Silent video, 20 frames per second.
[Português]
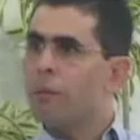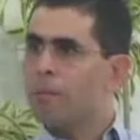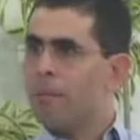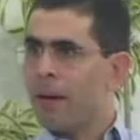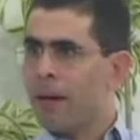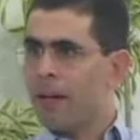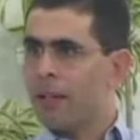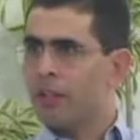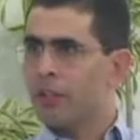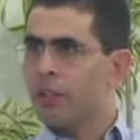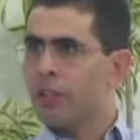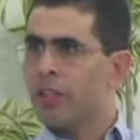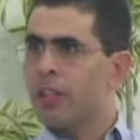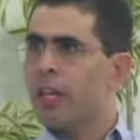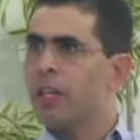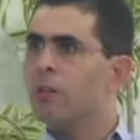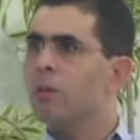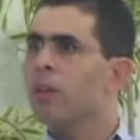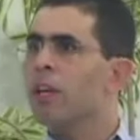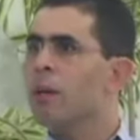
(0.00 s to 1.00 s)
uma imagem
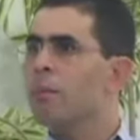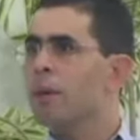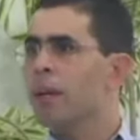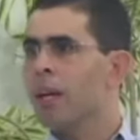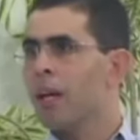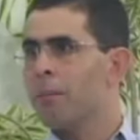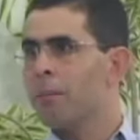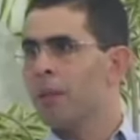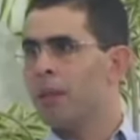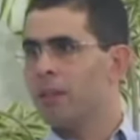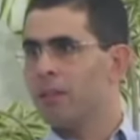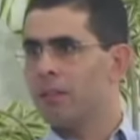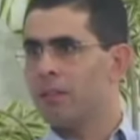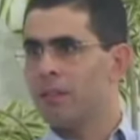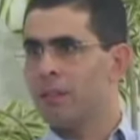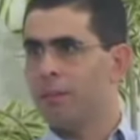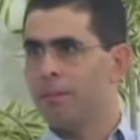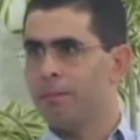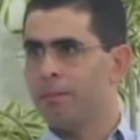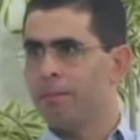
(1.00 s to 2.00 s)
que é do
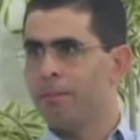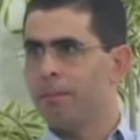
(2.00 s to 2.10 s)
quebra-cabeça.